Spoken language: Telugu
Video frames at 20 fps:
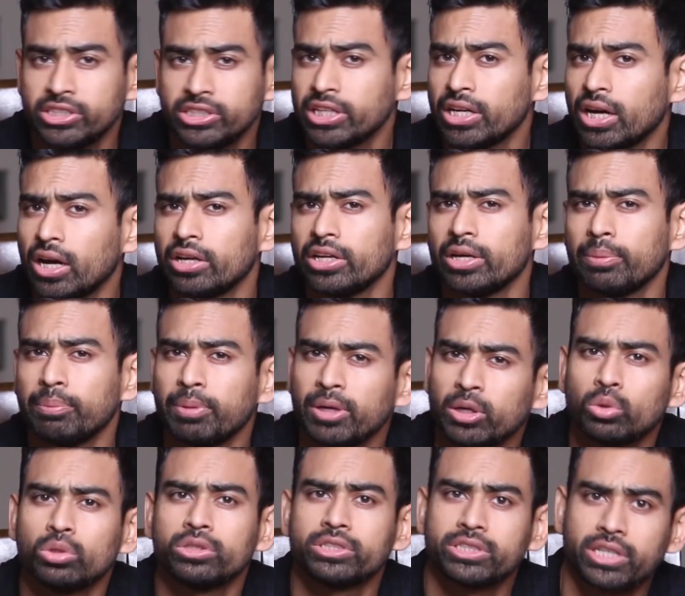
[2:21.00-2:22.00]
అవును
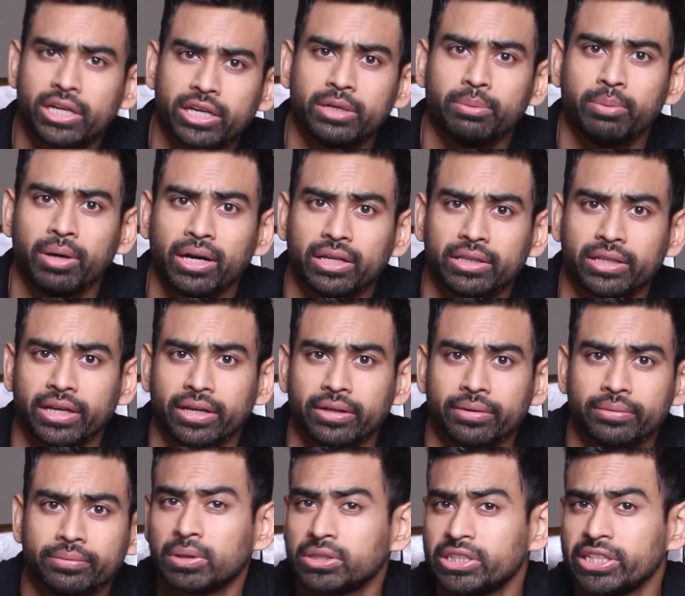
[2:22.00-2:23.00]
నిజంగానే కరెక్ట్ విషయం
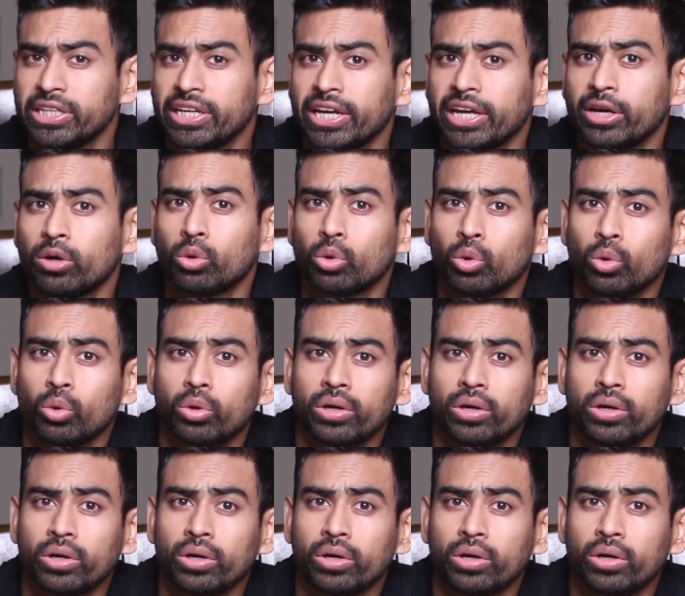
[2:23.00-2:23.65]
చెమటను అదుపు